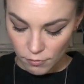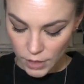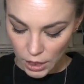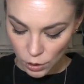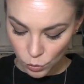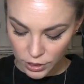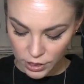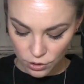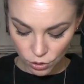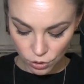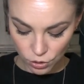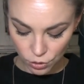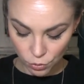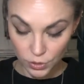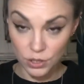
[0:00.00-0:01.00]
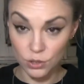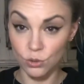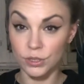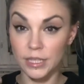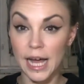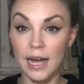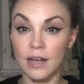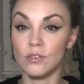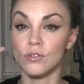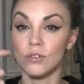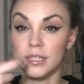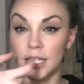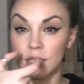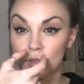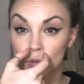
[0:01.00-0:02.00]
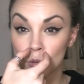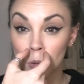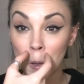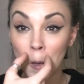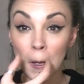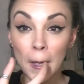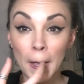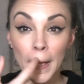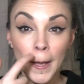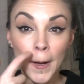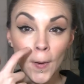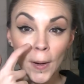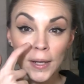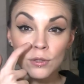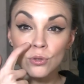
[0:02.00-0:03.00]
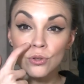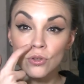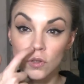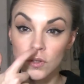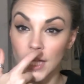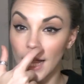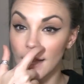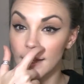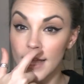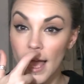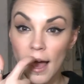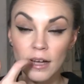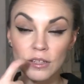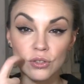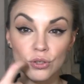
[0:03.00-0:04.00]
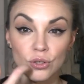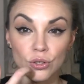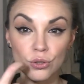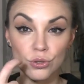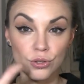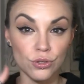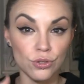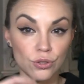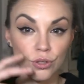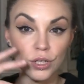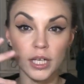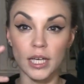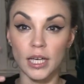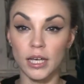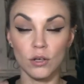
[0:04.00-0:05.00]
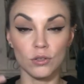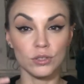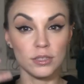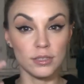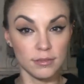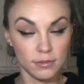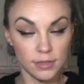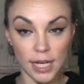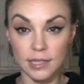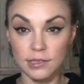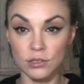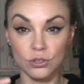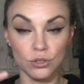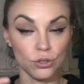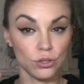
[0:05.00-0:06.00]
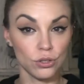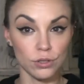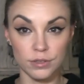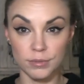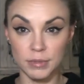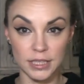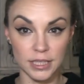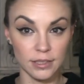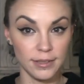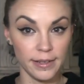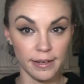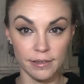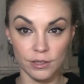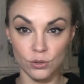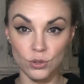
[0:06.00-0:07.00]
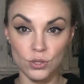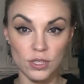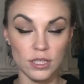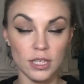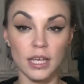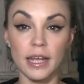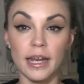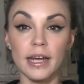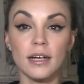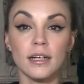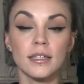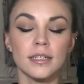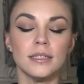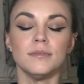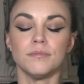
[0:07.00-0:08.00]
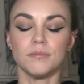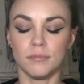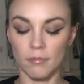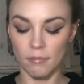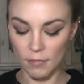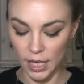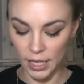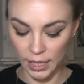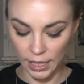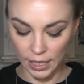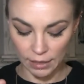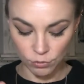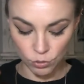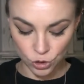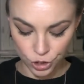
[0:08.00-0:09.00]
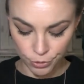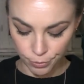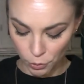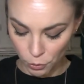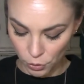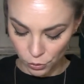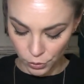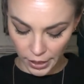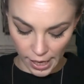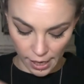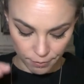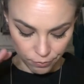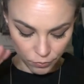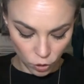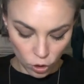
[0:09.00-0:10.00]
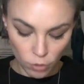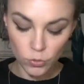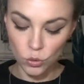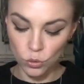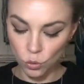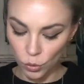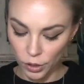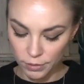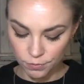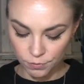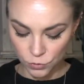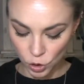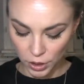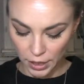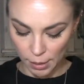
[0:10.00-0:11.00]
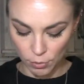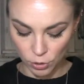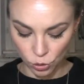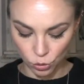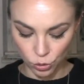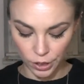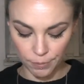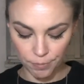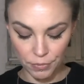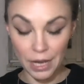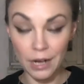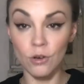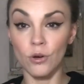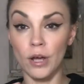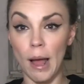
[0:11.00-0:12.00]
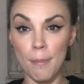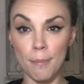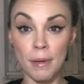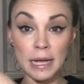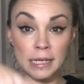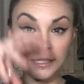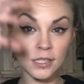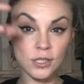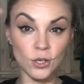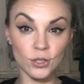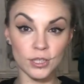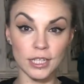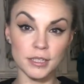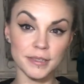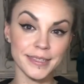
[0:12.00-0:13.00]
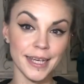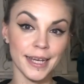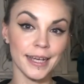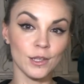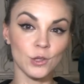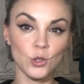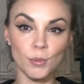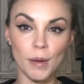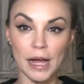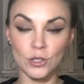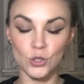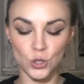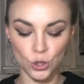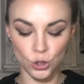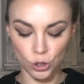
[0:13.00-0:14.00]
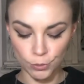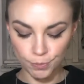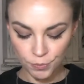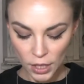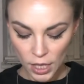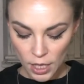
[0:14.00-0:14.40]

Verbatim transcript: questo, questo naso, il naso tutto qua tutto tagliato, rosso e ogni tanto mi sentirete tossire e la voce è un po' quello che è Comunque, torniamo a noi. Allora, pesco dal sacchetto magico